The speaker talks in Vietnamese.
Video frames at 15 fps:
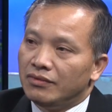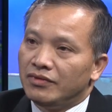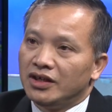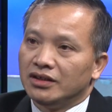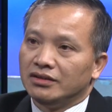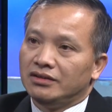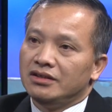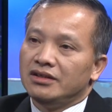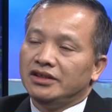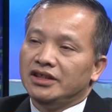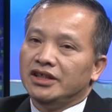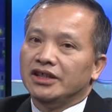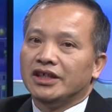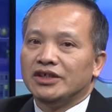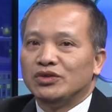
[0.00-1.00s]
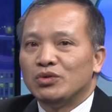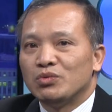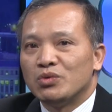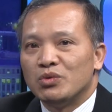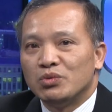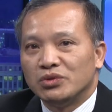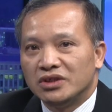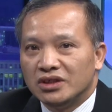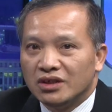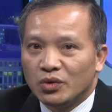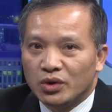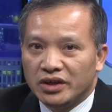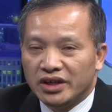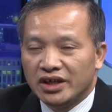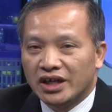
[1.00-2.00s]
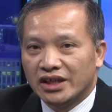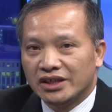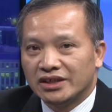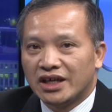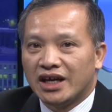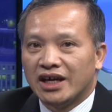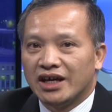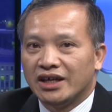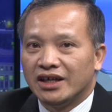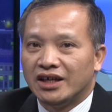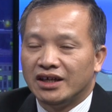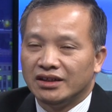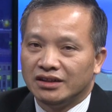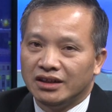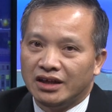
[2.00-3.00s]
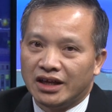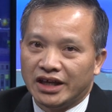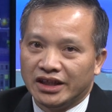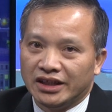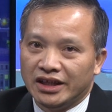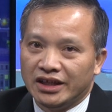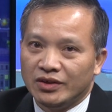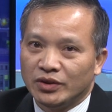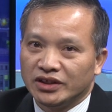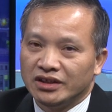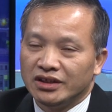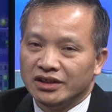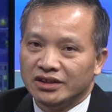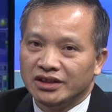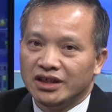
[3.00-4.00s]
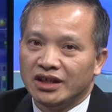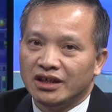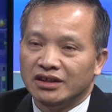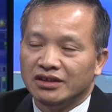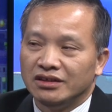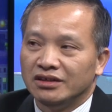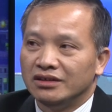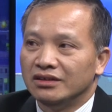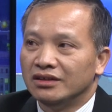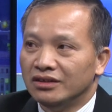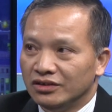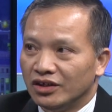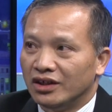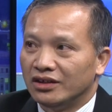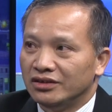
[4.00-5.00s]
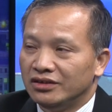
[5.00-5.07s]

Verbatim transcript: vâng, thưa chị Thanh Trúc cùng thưa quý khán thính giả, à, lần này đến Washington DC là lần thứ tư rồi.